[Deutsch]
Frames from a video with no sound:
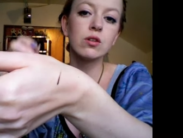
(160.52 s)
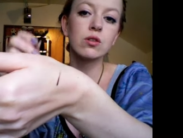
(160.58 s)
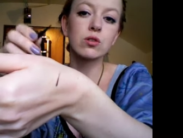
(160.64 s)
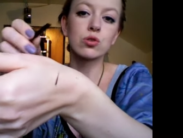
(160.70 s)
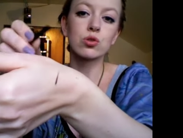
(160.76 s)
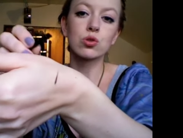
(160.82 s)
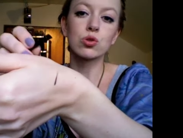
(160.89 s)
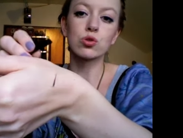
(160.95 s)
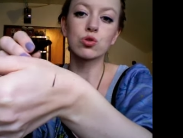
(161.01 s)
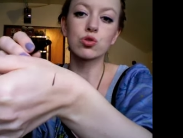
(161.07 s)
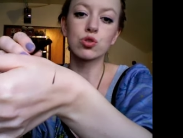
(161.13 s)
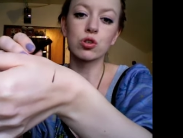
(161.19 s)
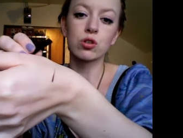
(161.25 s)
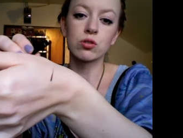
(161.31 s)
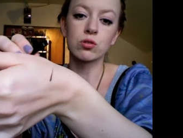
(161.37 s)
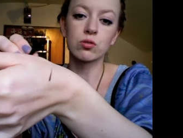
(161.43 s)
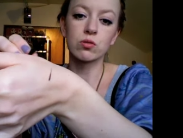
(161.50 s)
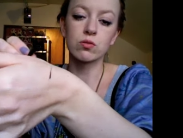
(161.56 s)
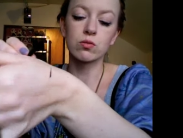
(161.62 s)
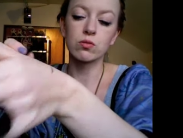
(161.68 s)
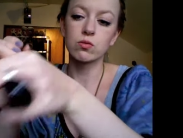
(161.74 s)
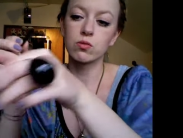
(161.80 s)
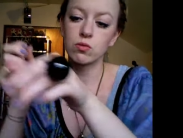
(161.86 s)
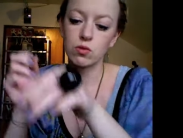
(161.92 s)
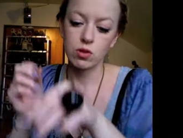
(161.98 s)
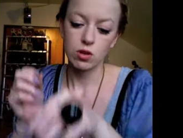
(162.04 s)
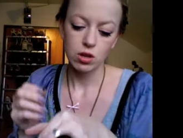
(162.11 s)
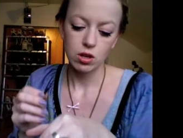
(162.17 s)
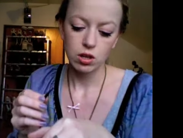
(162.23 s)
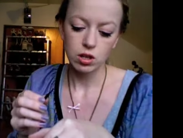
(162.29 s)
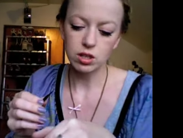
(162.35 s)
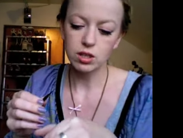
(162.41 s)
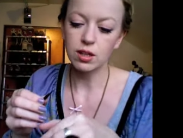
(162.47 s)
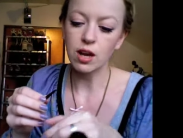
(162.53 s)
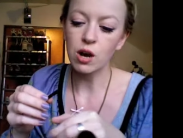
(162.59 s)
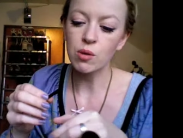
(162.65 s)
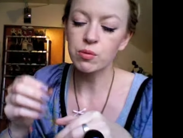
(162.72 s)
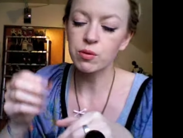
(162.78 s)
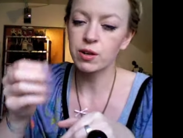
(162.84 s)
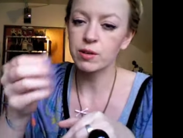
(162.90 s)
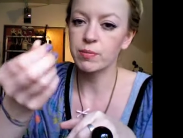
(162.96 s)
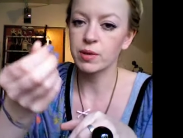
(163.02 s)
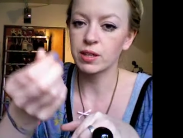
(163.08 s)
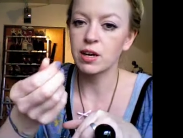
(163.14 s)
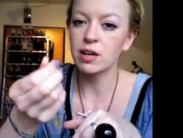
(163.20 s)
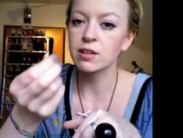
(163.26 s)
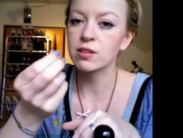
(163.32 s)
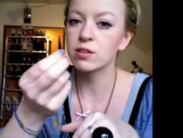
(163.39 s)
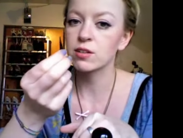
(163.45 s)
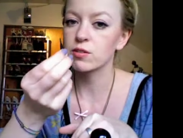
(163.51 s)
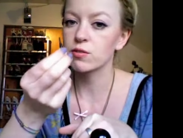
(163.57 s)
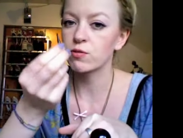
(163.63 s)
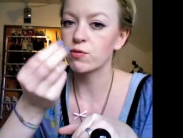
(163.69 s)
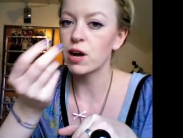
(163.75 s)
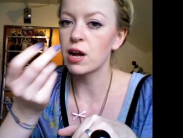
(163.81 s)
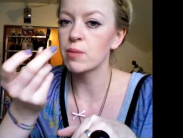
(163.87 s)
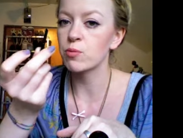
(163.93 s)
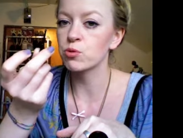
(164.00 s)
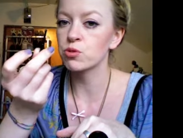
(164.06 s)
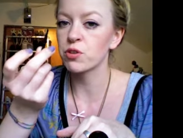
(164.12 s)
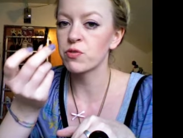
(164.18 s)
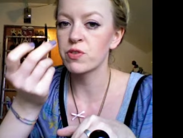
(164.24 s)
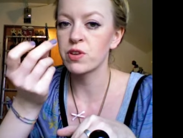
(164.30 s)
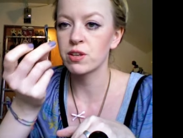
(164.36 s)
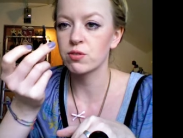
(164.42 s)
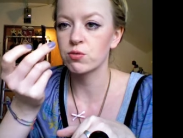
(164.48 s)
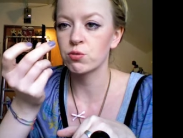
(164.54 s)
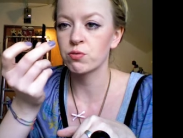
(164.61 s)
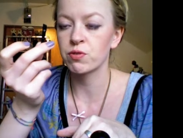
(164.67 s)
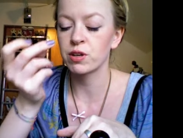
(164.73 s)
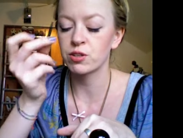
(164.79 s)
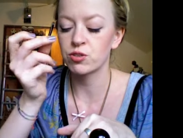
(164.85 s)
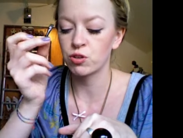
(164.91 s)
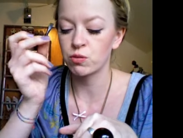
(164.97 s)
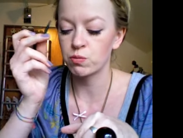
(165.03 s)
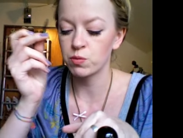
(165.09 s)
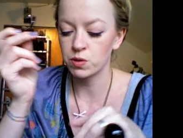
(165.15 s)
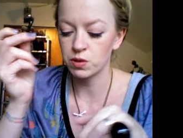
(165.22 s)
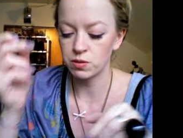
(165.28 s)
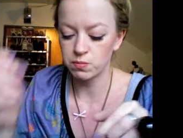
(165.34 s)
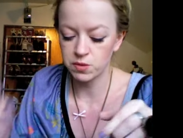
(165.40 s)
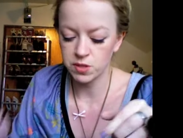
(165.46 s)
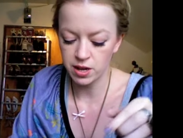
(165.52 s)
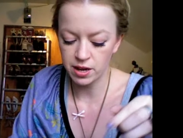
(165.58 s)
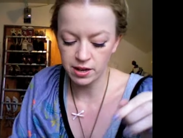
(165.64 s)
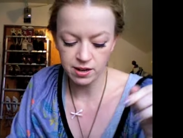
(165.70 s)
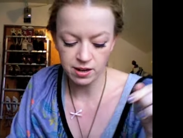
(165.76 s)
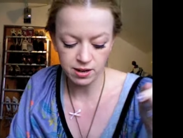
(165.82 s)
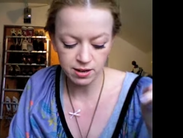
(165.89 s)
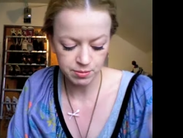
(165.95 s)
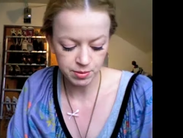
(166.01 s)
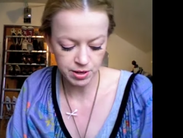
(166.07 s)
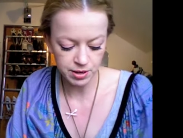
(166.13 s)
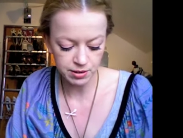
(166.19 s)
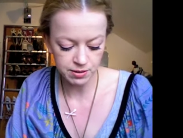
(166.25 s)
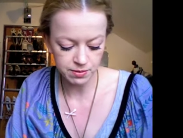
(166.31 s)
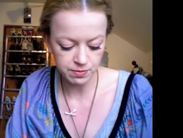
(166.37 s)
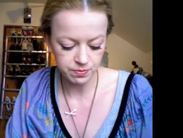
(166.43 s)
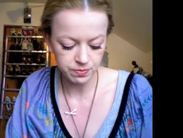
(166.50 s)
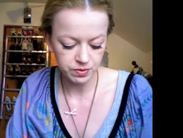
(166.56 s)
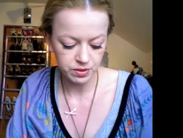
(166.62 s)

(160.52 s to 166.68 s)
das ist schon, ich glaube, man kann vor allem unterwegs notfalls schon mit diesem Teil arbeiten.